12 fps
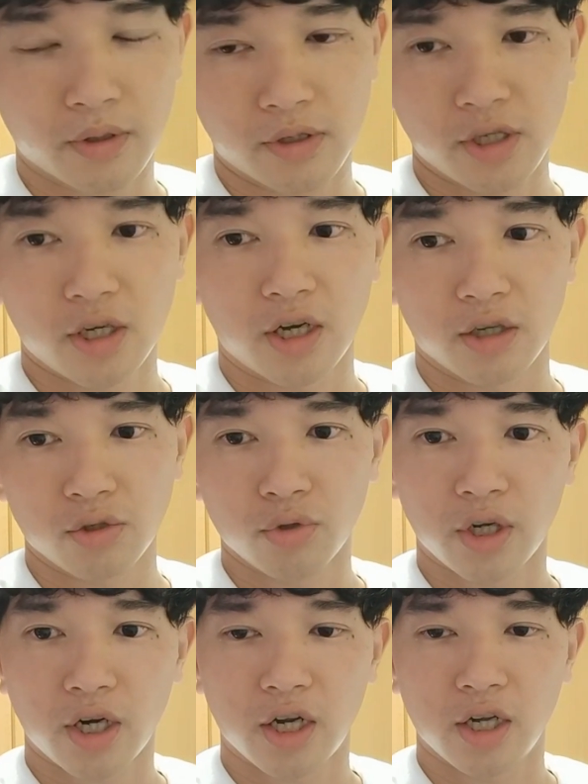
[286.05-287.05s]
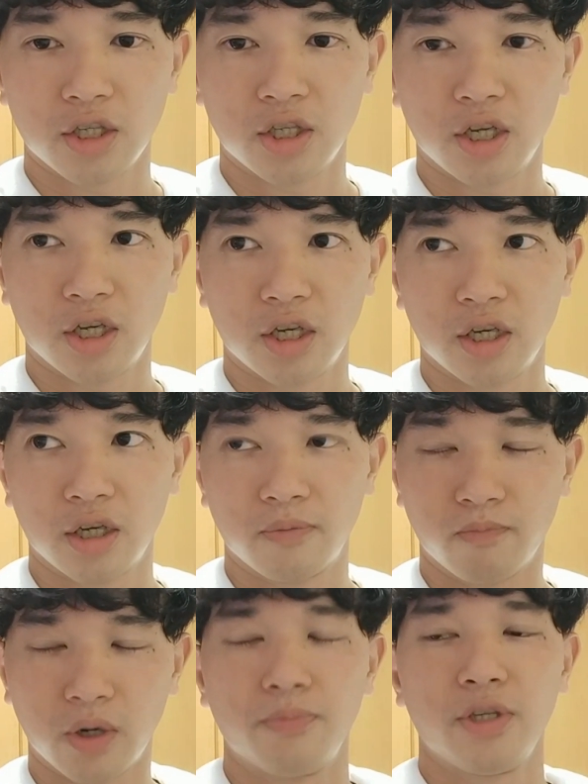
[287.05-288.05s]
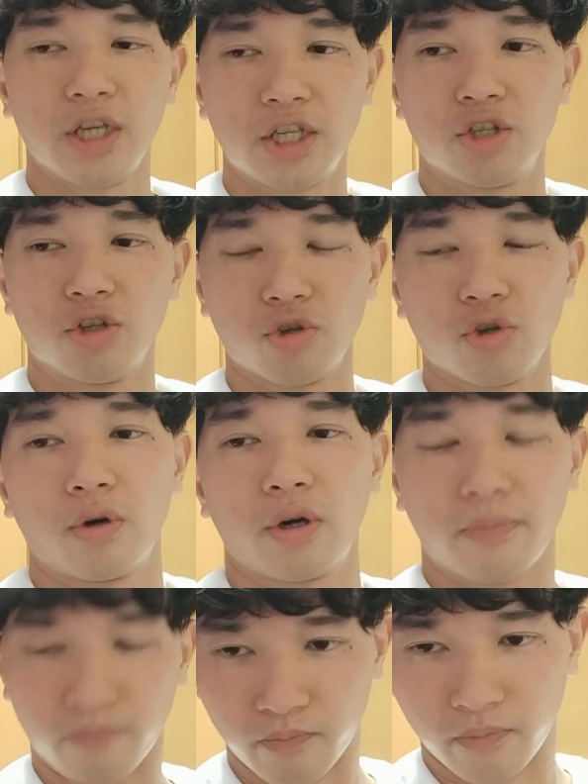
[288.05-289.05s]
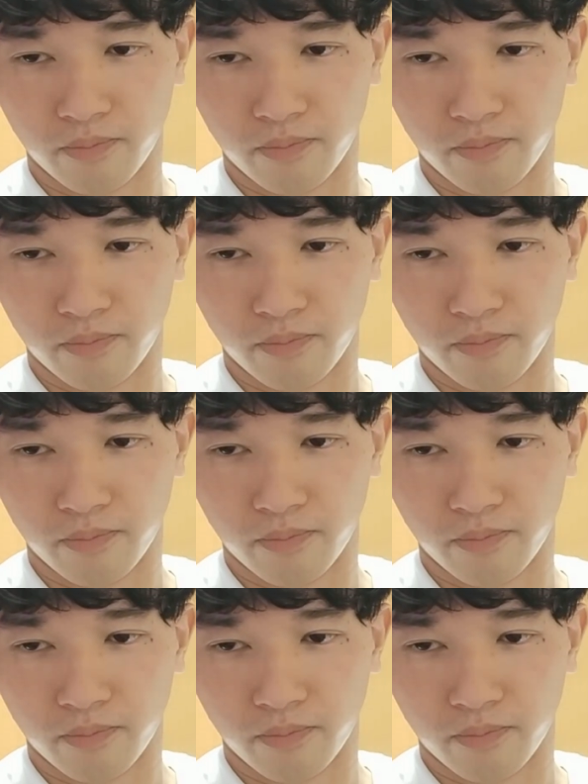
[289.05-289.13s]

じゃあ、そんな感じで、まあ BH の勝負。